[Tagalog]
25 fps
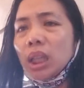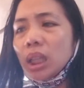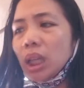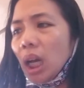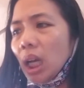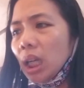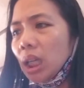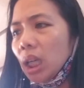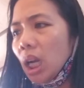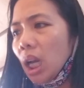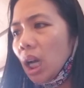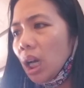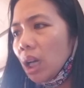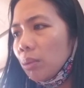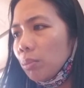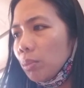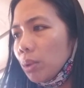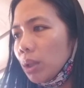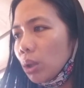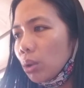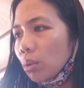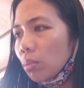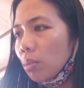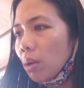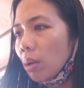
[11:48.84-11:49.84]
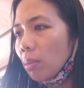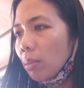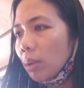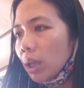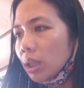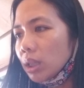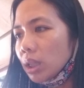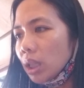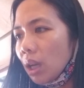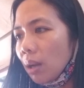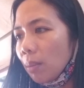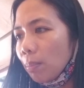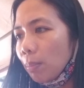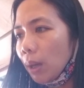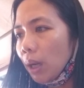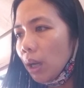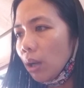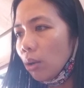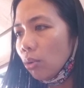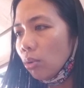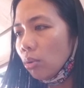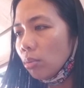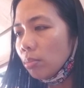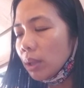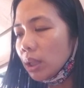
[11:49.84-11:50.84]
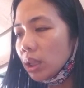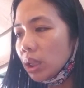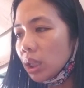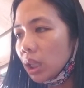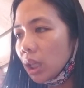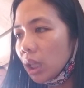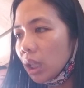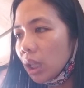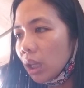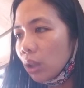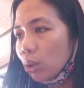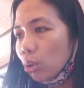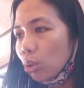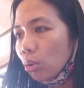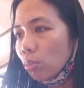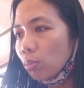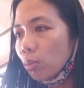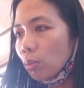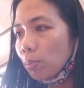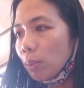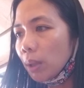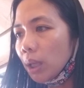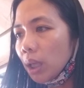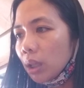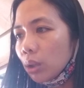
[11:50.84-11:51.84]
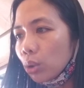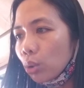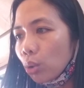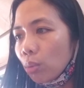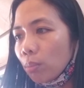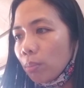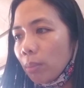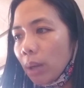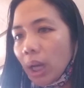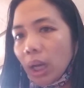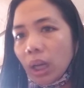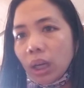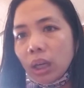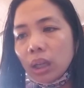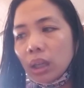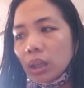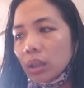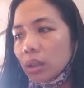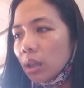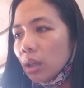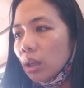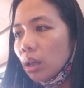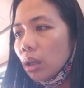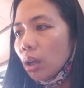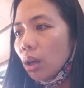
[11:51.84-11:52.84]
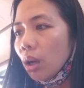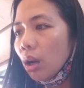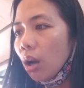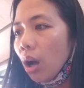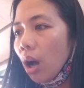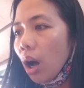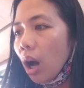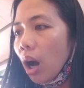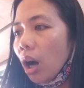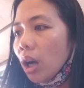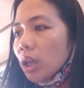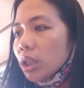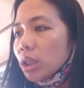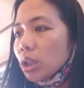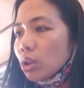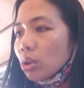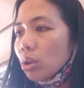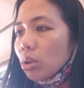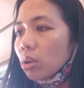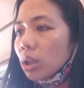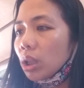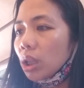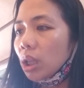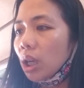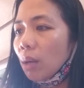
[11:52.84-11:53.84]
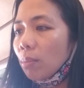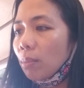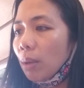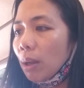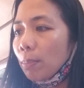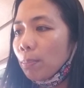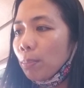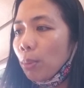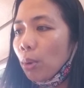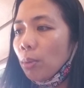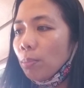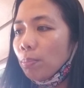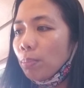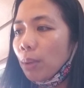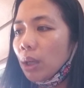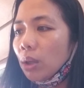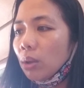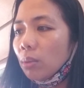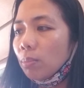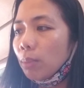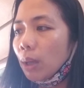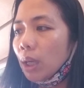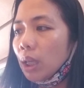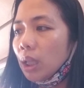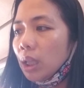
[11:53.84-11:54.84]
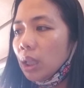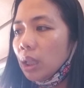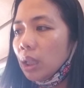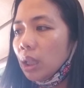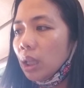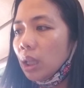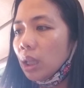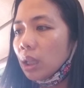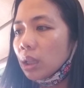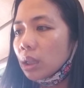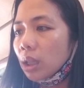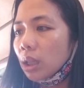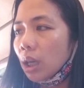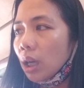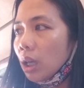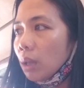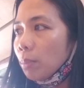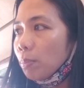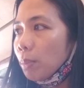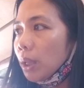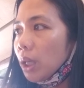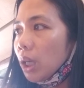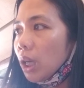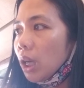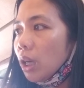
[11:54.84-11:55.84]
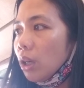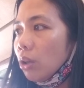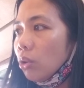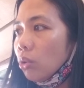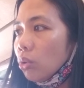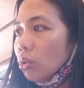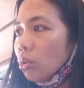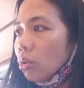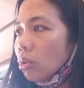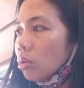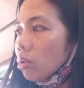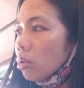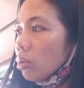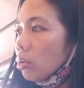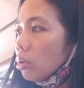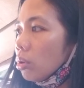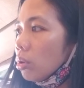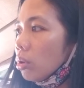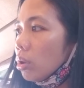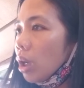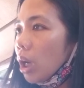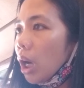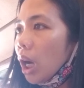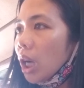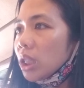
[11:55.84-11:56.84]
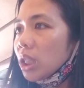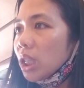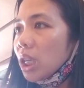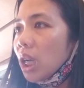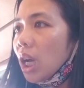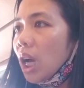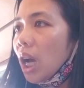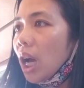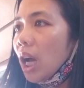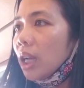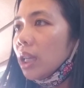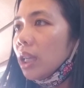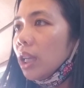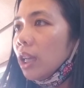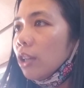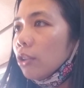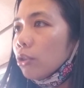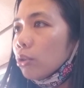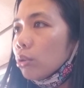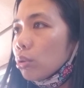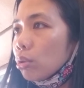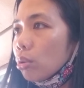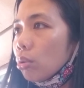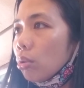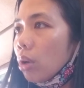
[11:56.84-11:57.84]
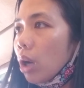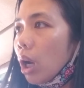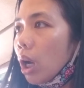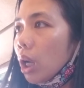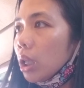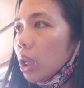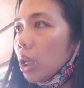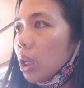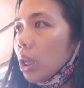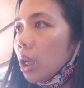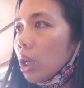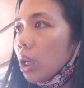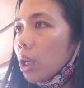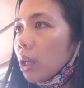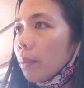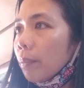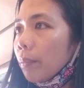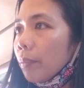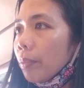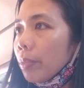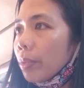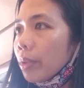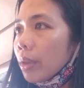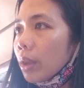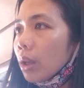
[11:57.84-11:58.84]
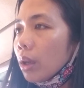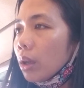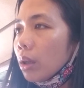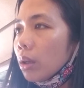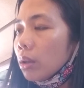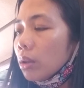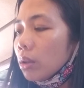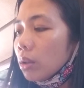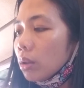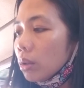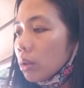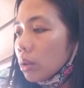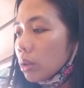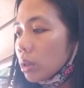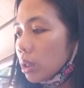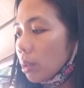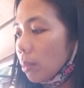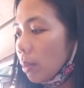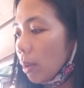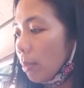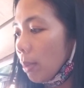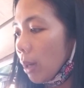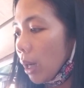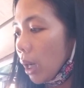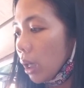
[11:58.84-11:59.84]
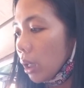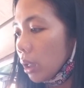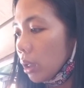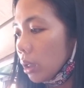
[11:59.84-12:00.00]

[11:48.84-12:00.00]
Kain na lang kayo dito mamaya. Asaya pala, oh, may chicken adobo pa na turmeric. Ay, sorry ka. May pompa na balinis. Ay, panalo. Asa ang kanin? Gusto ko kanin eh. Sa baba. Sa baba.